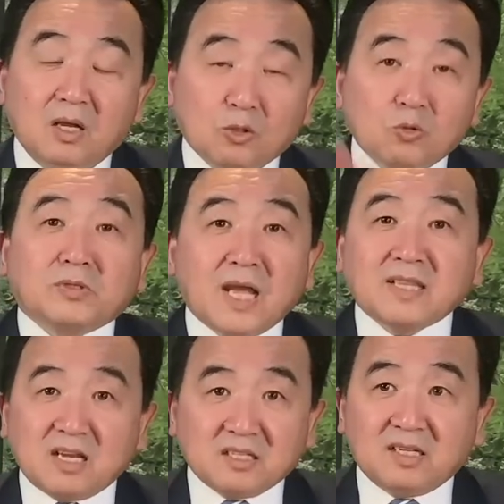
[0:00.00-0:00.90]
共产
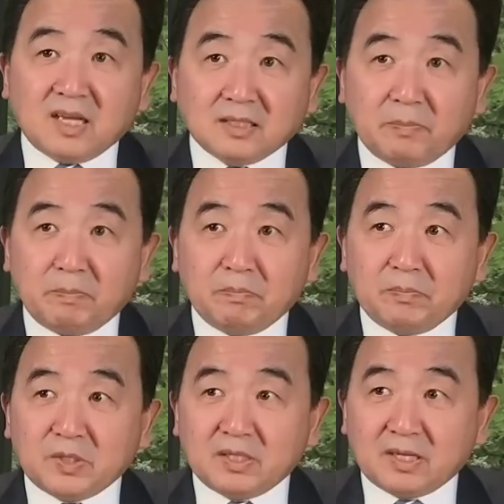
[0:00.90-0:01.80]
党是他的，
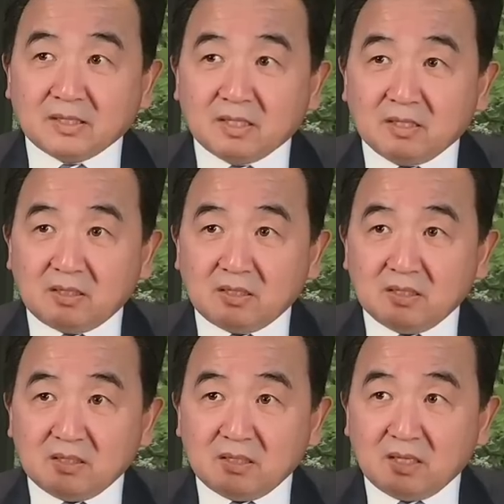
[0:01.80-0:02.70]
是他的，
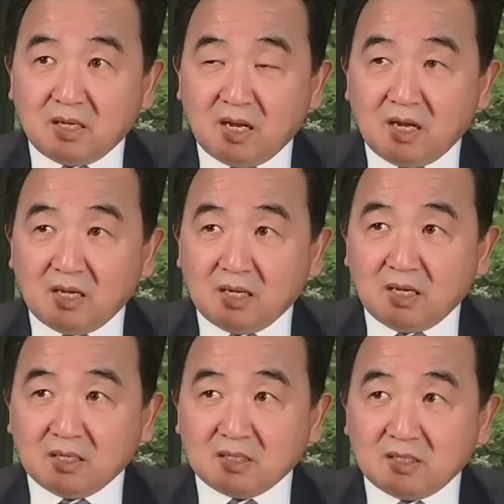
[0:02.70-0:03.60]
啊
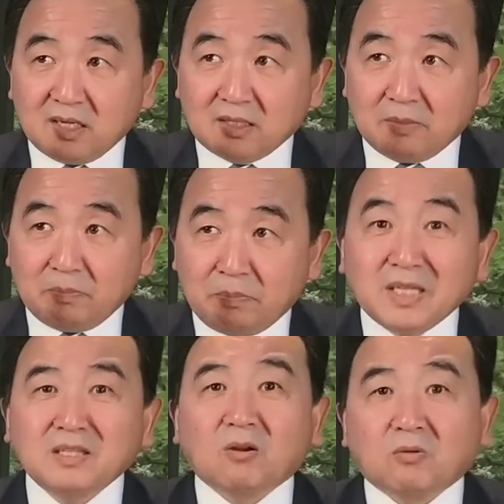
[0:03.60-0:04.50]
啊，是他的
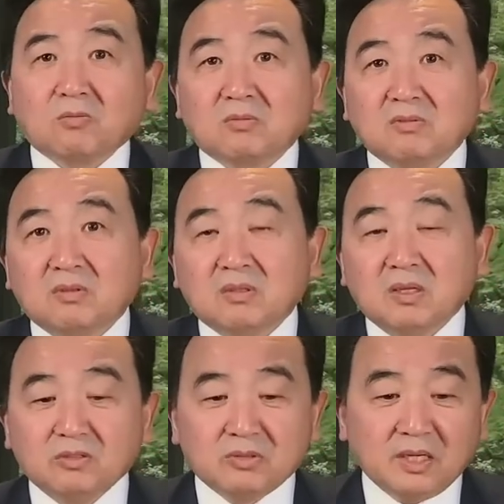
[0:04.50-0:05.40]
姘头，
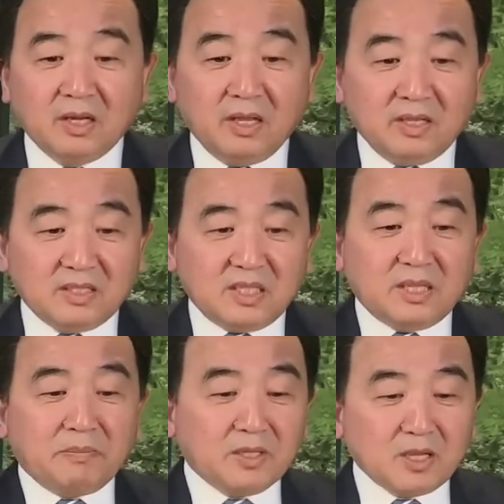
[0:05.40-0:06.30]
就是习
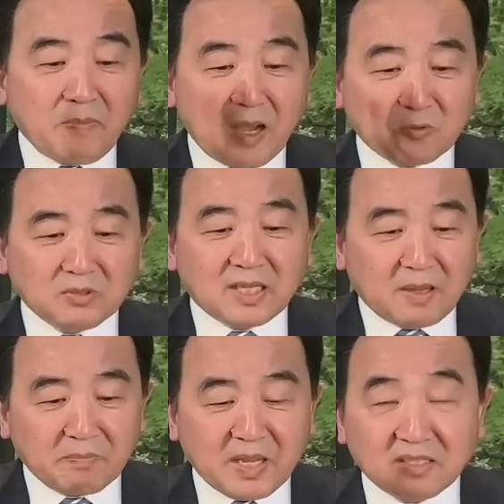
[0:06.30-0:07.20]
近平要把共产党
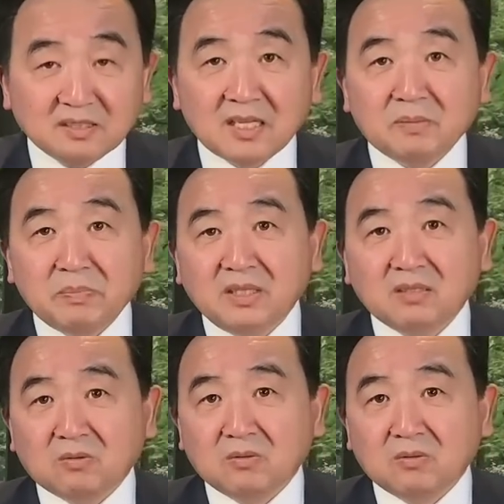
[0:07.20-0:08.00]
变成他的姘头，